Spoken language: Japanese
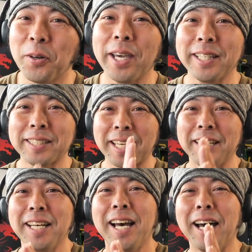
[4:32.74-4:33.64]
ごめんなさ
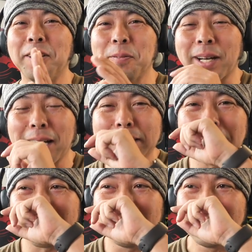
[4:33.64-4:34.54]
い。あの、今噛ん
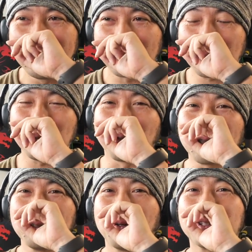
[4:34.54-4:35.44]
じゃった。今日のお
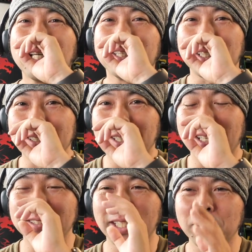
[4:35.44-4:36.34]
昼ご飯んって言った
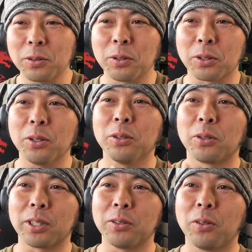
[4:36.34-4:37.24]
ら、ちゃんと今日
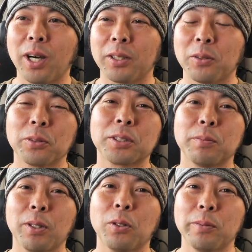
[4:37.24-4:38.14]
のお昼ご飯のおす
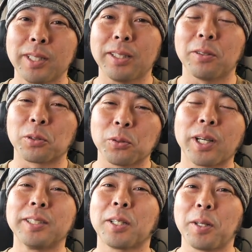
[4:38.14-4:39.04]
すめのお店っていうのを
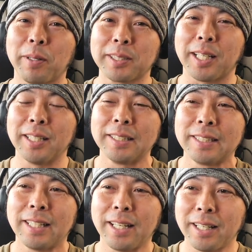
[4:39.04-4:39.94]
紹介してくれました。
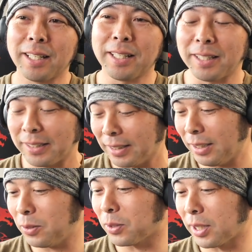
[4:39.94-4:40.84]

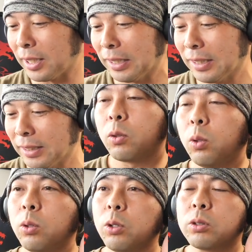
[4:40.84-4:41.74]
あー、いい子だな。
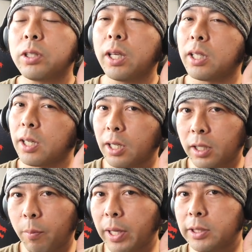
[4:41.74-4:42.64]
鴻巣駅か
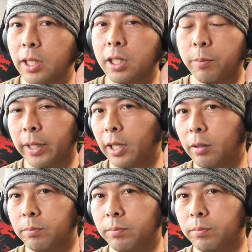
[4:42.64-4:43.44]
ら田町駅まで。